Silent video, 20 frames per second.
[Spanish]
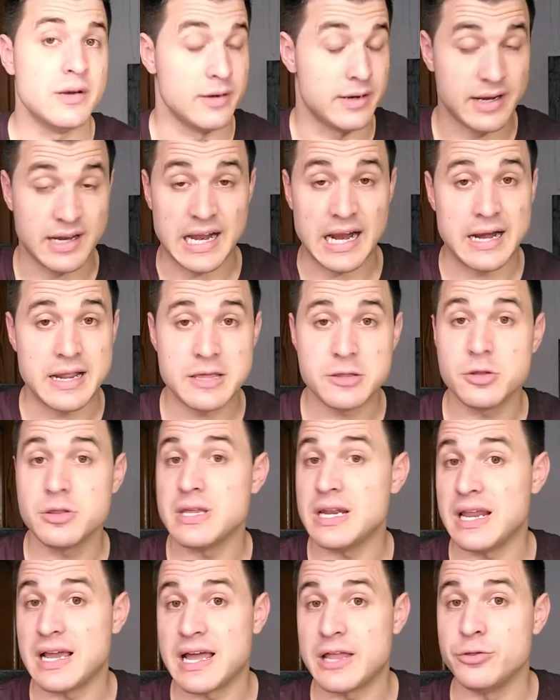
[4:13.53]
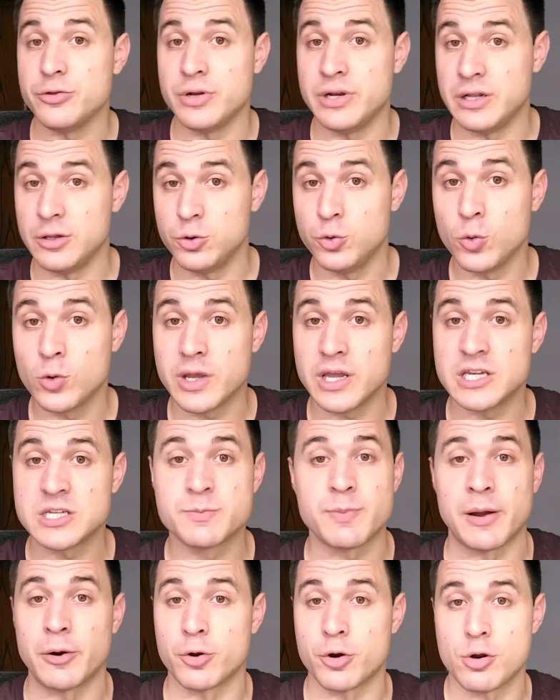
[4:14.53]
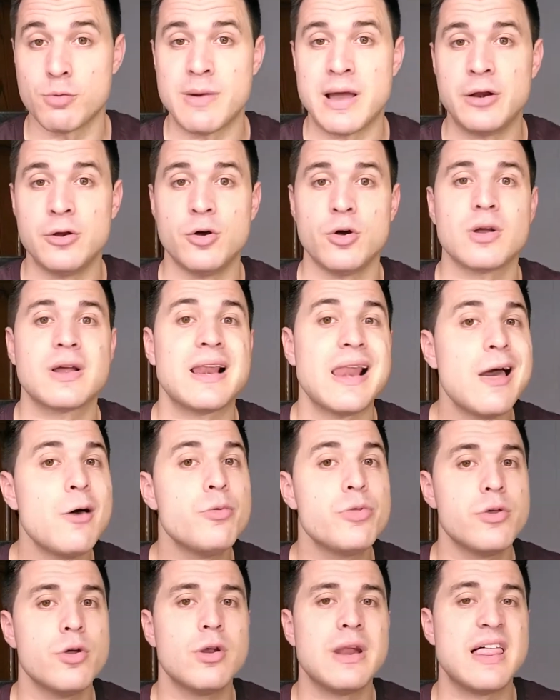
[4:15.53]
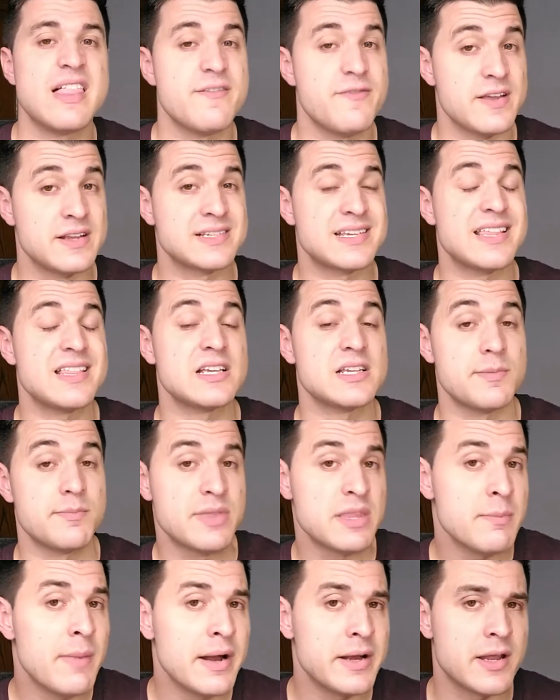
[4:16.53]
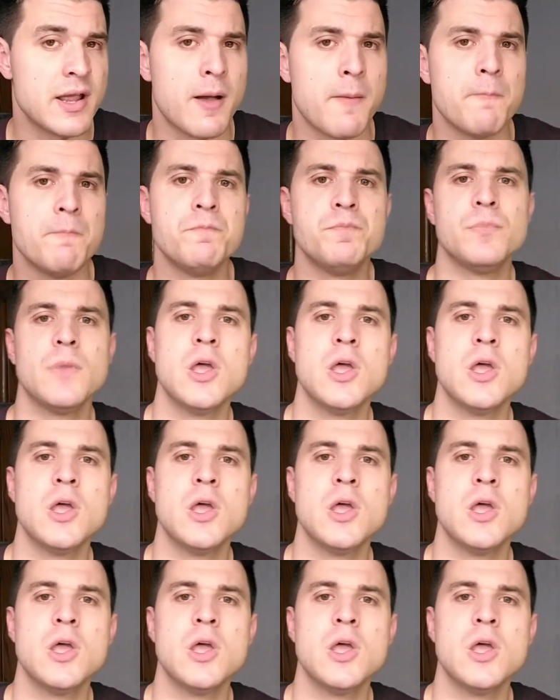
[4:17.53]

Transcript: Recaredo delegando en el duque hispano-romano Claudio la defensa de Septimania.